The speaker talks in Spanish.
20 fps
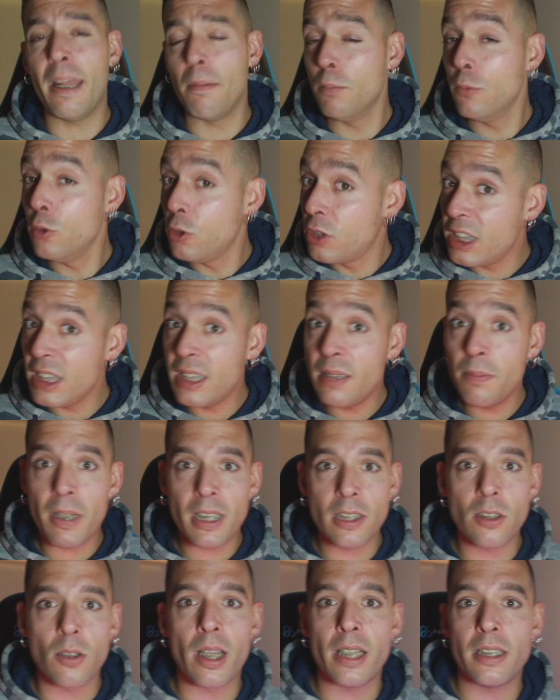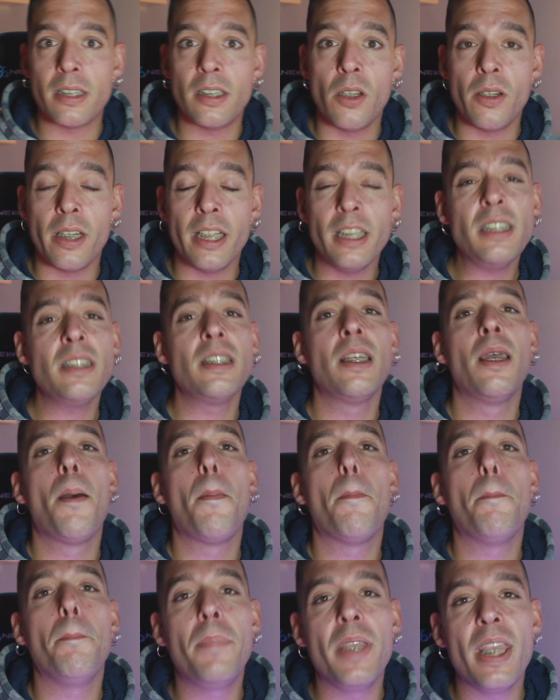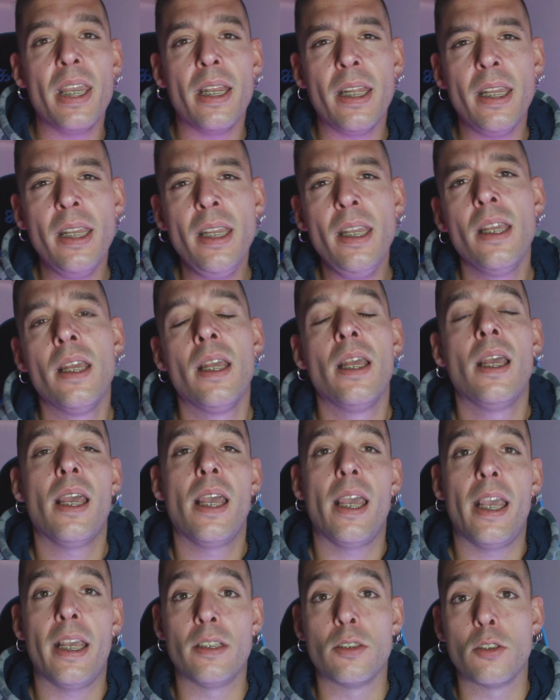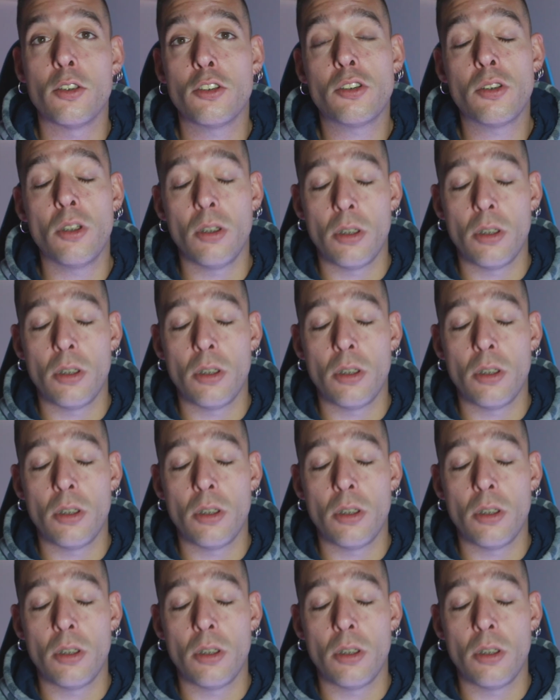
en muchísimas ocasiones viene en dos